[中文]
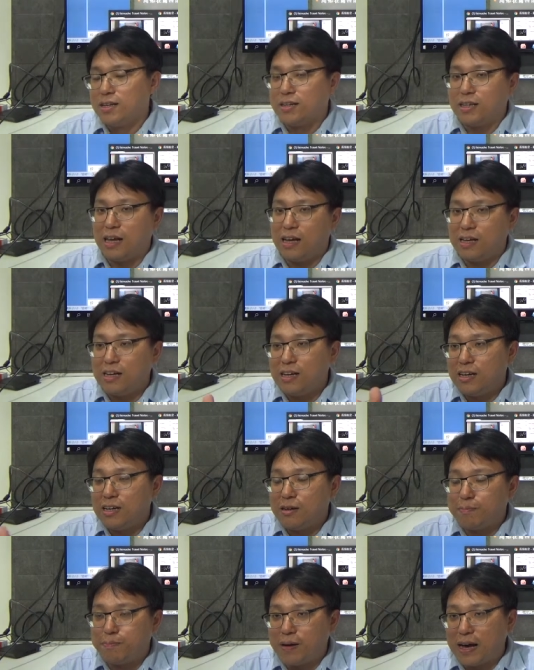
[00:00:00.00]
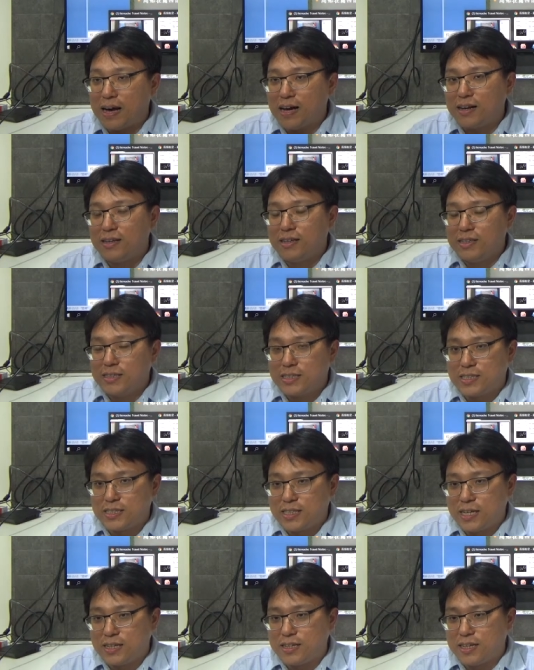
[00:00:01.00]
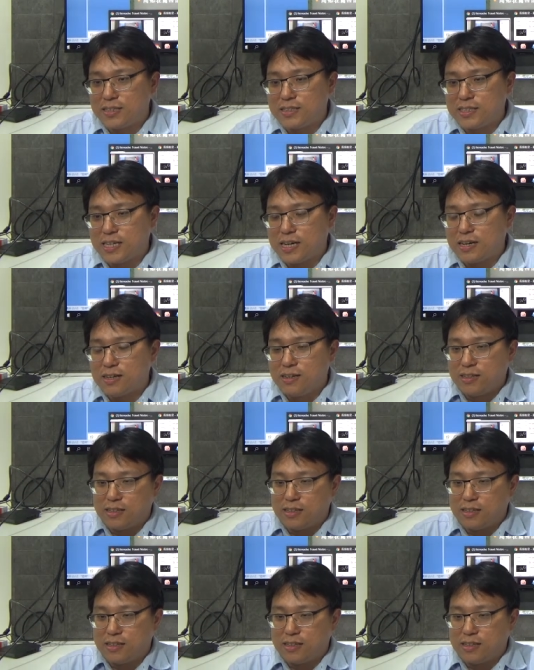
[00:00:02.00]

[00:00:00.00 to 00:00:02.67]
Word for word: 那二二八四天年假，